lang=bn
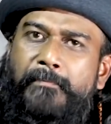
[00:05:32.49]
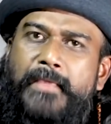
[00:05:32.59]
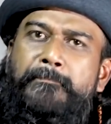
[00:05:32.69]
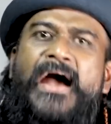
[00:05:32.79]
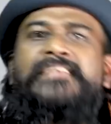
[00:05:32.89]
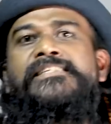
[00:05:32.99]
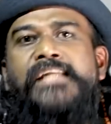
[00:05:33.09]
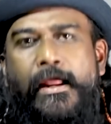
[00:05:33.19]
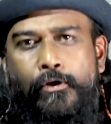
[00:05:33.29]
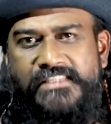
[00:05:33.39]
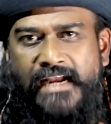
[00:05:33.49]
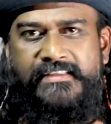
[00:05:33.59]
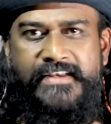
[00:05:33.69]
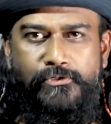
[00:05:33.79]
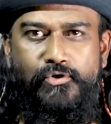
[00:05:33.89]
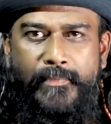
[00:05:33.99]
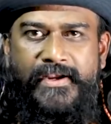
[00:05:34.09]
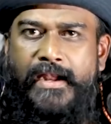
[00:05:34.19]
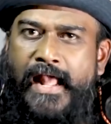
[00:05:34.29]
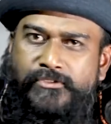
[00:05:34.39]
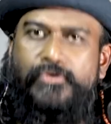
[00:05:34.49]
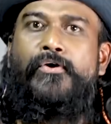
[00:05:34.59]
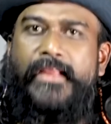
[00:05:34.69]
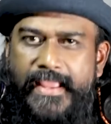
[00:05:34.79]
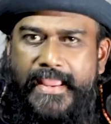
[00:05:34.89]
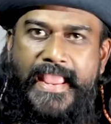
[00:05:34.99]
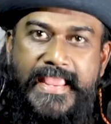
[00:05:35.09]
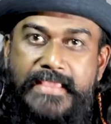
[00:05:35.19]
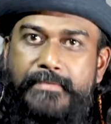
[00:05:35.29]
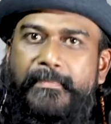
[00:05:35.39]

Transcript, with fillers: মানে পাঁচটা আরও চার দিনের টুর্নামেন্টের আয়োজন করে এই